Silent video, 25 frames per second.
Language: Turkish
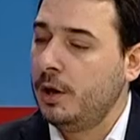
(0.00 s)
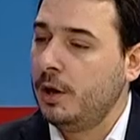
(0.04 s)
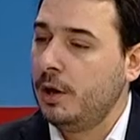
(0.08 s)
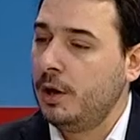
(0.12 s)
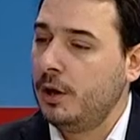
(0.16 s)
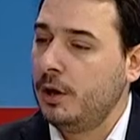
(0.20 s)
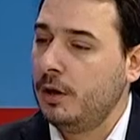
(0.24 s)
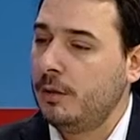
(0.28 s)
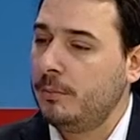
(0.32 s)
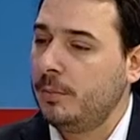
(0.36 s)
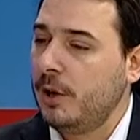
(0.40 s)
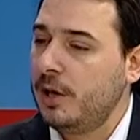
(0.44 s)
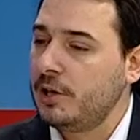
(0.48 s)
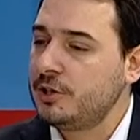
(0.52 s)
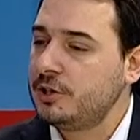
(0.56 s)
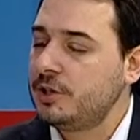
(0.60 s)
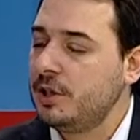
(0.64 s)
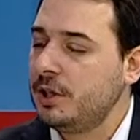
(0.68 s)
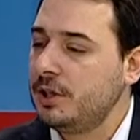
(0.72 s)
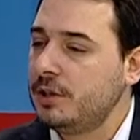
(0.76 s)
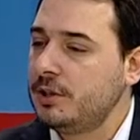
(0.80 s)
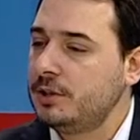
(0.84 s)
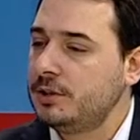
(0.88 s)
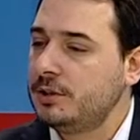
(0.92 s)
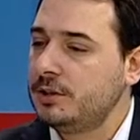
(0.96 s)
E,
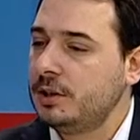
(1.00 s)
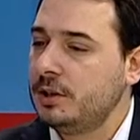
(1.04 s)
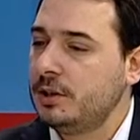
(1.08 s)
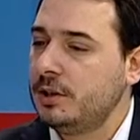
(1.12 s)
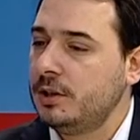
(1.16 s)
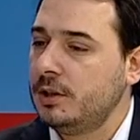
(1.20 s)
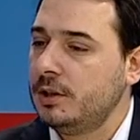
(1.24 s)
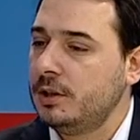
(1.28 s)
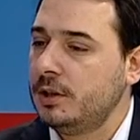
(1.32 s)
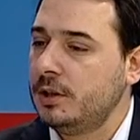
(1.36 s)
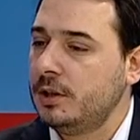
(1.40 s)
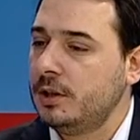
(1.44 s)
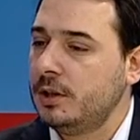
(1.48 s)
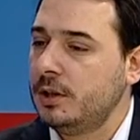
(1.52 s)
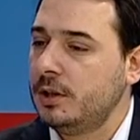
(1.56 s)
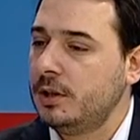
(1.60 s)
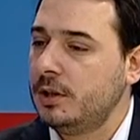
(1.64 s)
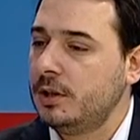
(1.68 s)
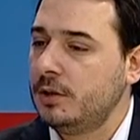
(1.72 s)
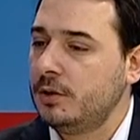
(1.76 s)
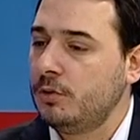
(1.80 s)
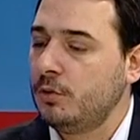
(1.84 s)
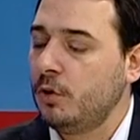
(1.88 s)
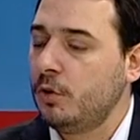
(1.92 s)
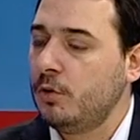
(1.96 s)
başlangıçta
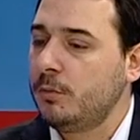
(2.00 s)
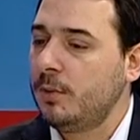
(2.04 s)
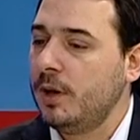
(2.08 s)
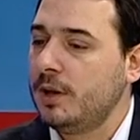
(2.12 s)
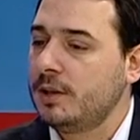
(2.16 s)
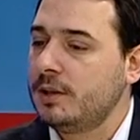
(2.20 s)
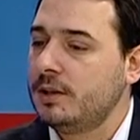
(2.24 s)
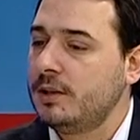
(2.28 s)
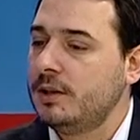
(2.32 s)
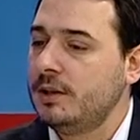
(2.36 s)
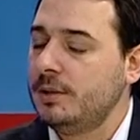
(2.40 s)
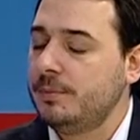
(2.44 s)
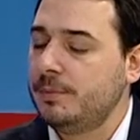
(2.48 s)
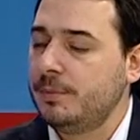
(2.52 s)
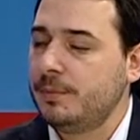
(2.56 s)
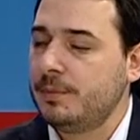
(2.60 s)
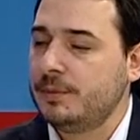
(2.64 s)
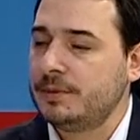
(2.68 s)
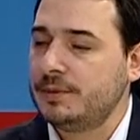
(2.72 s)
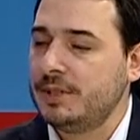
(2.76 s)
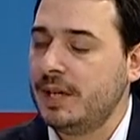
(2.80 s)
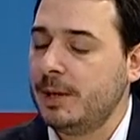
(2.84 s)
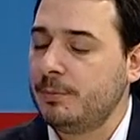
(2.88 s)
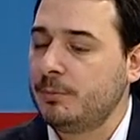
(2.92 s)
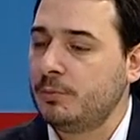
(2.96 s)
e, normal grip
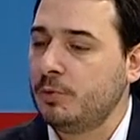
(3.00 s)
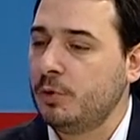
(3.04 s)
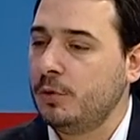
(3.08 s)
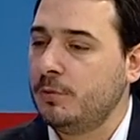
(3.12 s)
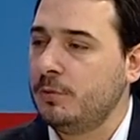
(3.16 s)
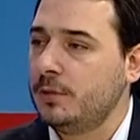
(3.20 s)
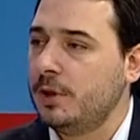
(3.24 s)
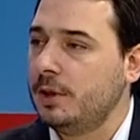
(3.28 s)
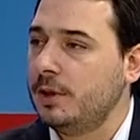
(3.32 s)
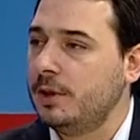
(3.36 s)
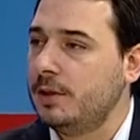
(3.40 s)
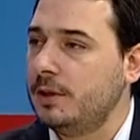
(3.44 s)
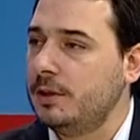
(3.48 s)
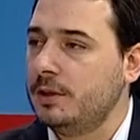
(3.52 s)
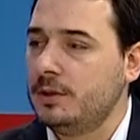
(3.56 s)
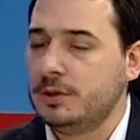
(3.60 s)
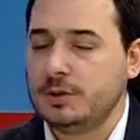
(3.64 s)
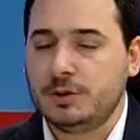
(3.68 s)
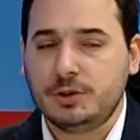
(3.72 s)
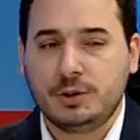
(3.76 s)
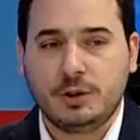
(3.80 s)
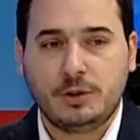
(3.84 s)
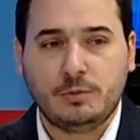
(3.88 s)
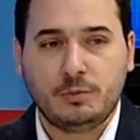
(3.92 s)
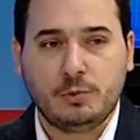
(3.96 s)
semptomları,
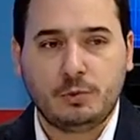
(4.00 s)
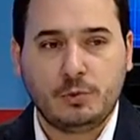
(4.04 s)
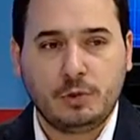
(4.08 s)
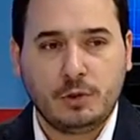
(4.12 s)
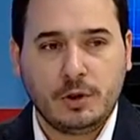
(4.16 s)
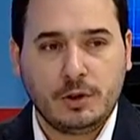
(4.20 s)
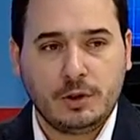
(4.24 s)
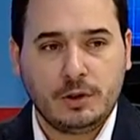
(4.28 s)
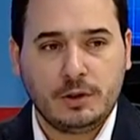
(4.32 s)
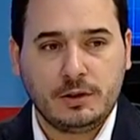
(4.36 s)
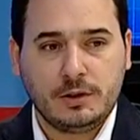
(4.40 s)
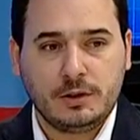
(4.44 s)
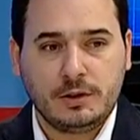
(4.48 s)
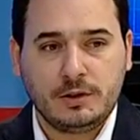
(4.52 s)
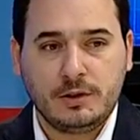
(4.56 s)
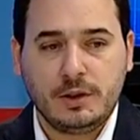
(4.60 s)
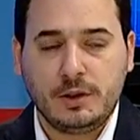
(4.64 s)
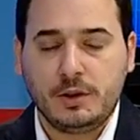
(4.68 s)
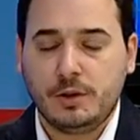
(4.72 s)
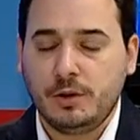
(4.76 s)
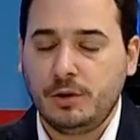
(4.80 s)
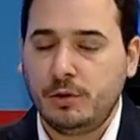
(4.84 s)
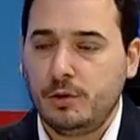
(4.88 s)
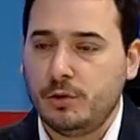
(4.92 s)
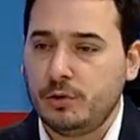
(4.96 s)
işte burun
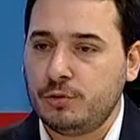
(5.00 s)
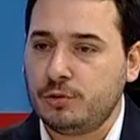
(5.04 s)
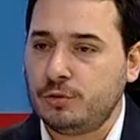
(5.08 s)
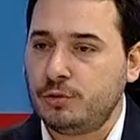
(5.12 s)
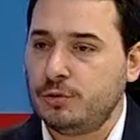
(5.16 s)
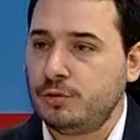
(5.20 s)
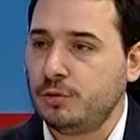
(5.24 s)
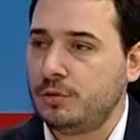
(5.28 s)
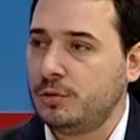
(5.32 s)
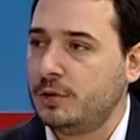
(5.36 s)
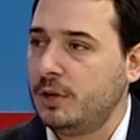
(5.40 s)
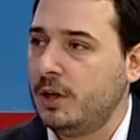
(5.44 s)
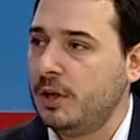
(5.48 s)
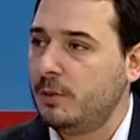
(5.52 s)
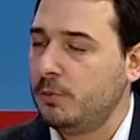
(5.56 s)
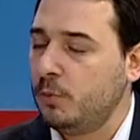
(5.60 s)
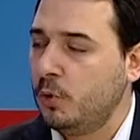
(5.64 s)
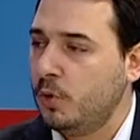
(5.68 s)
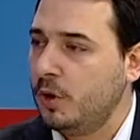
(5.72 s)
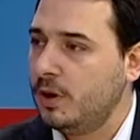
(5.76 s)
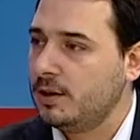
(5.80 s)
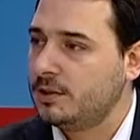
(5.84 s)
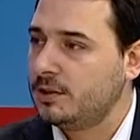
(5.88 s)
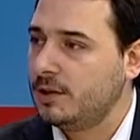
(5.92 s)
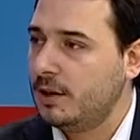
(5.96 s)
akıntıları, öksürükler,
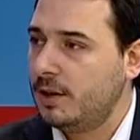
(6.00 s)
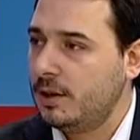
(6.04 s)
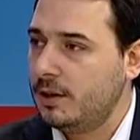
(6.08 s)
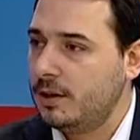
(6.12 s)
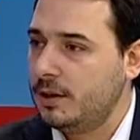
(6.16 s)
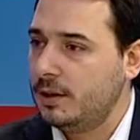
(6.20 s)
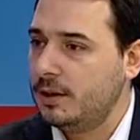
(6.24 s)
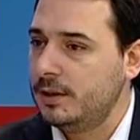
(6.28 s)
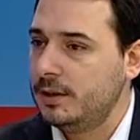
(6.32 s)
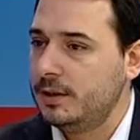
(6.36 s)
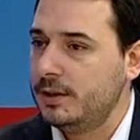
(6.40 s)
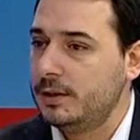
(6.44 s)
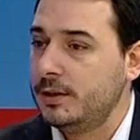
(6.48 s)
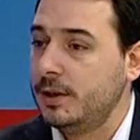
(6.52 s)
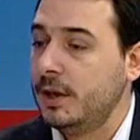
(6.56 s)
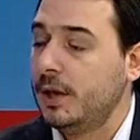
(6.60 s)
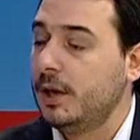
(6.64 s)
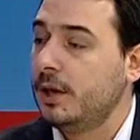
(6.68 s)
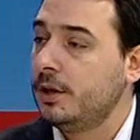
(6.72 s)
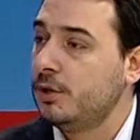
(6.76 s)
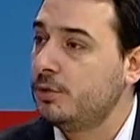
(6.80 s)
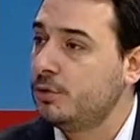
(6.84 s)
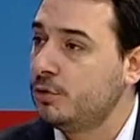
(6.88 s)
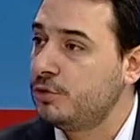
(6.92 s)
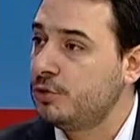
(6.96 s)
boğaz ağrıları,
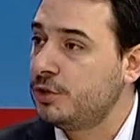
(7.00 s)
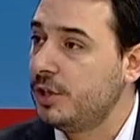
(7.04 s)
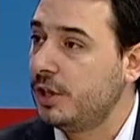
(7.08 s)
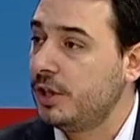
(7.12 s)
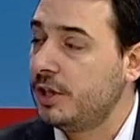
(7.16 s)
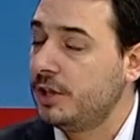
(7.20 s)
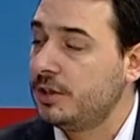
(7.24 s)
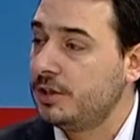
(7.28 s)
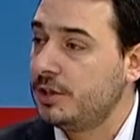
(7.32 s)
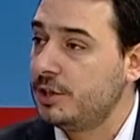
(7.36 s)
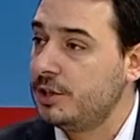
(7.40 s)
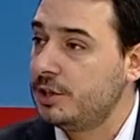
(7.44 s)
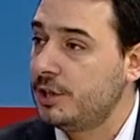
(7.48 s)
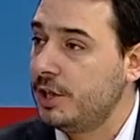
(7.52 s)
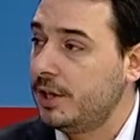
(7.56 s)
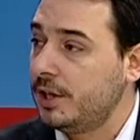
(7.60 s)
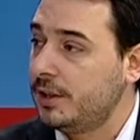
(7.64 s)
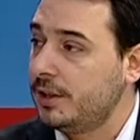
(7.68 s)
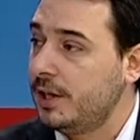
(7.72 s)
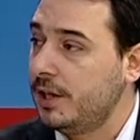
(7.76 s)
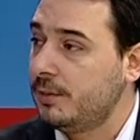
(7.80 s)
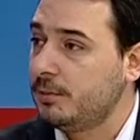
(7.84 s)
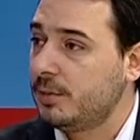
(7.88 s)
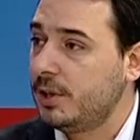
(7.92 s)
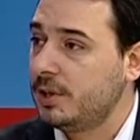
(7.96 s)
yüksek ateş,
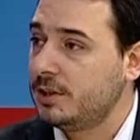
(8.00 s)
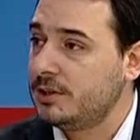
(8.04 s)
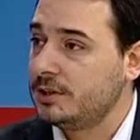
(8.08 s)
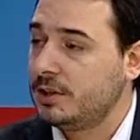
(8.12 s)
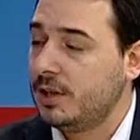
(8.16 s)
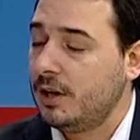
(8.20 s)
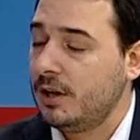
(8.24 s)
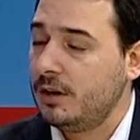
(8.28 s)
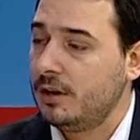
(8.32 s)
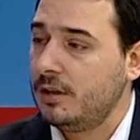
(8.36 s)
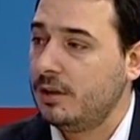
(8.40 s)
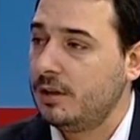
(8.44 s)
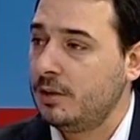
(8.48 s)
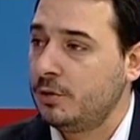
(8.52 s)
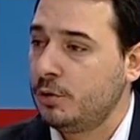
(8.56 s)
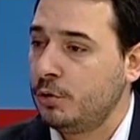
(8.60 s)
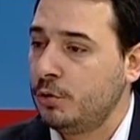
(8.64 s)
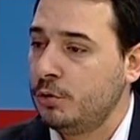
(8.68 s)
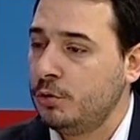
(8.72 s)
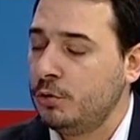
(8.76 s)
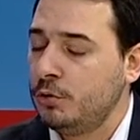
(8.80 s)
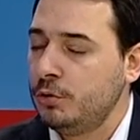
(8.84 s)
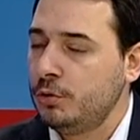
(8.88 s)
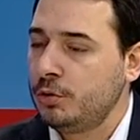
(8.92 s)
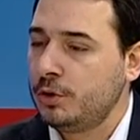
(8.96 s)
eklem kas ağrıları
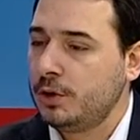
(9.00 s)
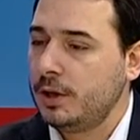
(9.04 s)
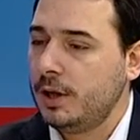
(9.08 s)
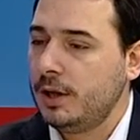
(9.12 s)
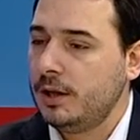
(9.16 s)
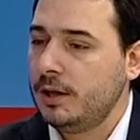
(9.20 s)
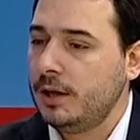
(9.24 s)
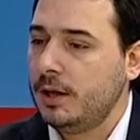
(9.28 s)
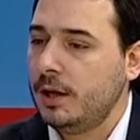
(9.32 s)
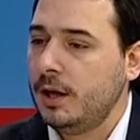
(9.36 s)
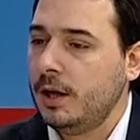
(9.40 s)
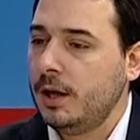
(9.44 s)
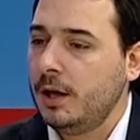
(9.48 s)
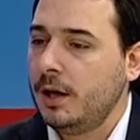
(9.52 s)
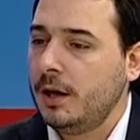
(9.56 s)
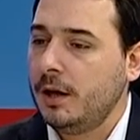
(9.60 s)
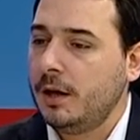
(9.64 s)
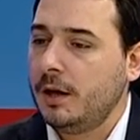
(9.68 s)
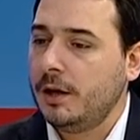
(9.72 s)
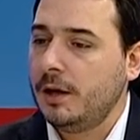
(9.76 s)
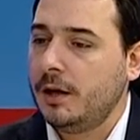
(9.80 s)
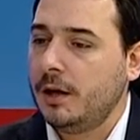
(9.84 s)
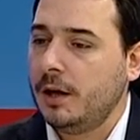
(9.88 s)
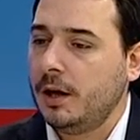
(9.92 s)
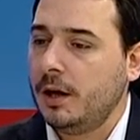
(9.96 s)
görülürken
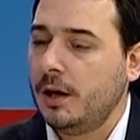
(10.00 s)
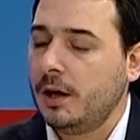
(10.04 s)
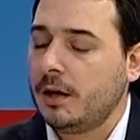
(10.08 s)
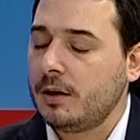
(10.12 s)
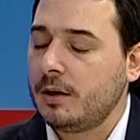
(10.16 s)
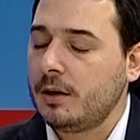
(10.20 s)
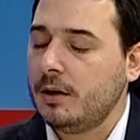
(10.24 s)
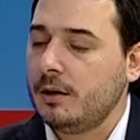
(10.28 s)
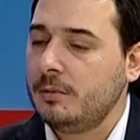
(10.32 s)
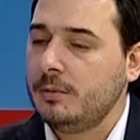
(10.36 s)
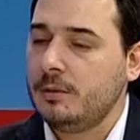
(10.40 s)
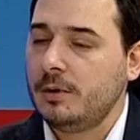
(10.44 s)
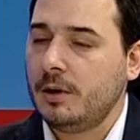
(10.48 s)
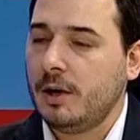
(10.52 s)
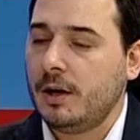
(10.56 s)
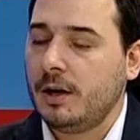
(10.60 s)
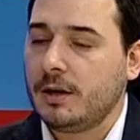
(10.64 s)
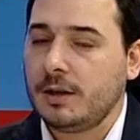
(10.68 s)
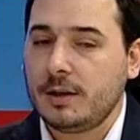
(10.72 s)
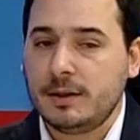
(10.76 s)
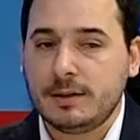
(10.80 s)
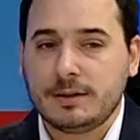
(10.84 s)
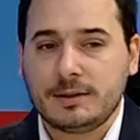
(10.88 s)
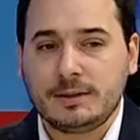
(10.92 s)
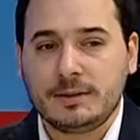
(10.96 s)
e, arka,
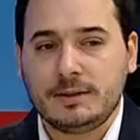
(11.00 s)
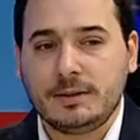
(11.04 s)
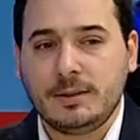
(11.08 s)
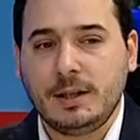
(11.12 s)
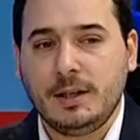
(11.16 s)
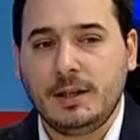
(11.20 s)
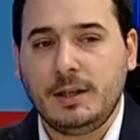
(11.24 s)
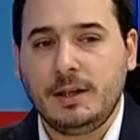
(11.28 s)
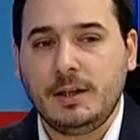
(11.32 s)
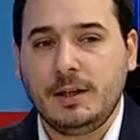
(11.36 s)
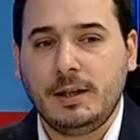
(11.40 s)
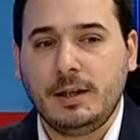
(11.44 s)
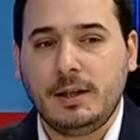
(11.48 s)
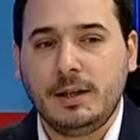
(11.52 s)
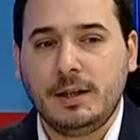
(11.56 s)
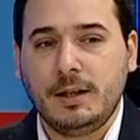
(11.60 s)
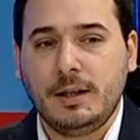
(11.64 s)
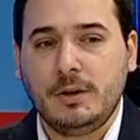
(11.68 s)
arkasından e,